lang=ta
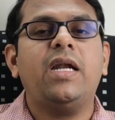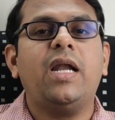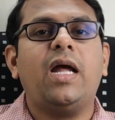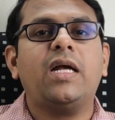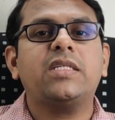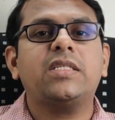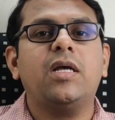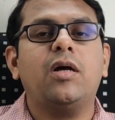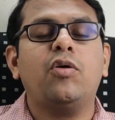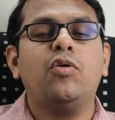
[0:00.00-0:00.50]

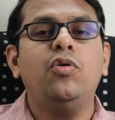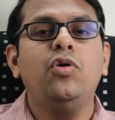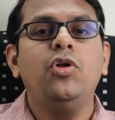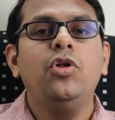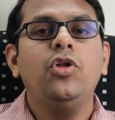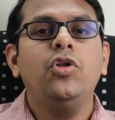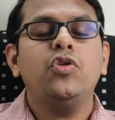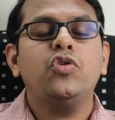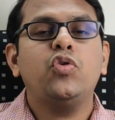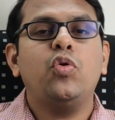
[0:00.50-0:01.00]
ரிலாக்ஸ் ஆகும்
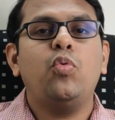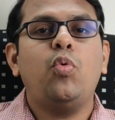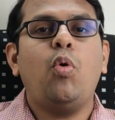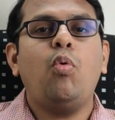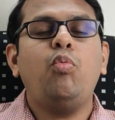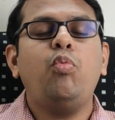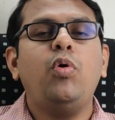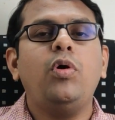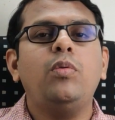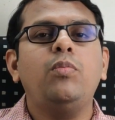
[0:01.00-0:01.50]
ஸோ
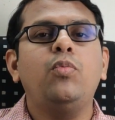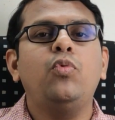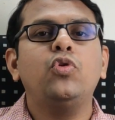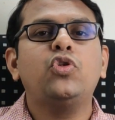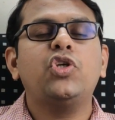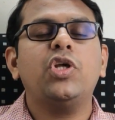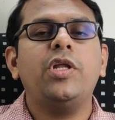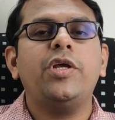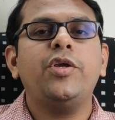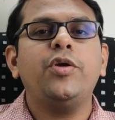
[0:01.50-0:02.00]
ஒவ்வொரு
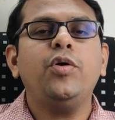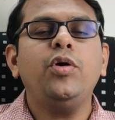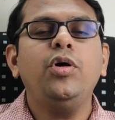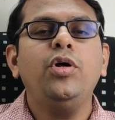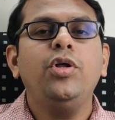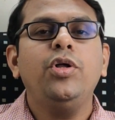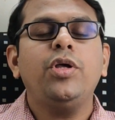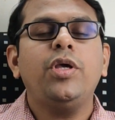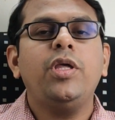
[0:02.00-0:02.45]
மூச்சிலையும்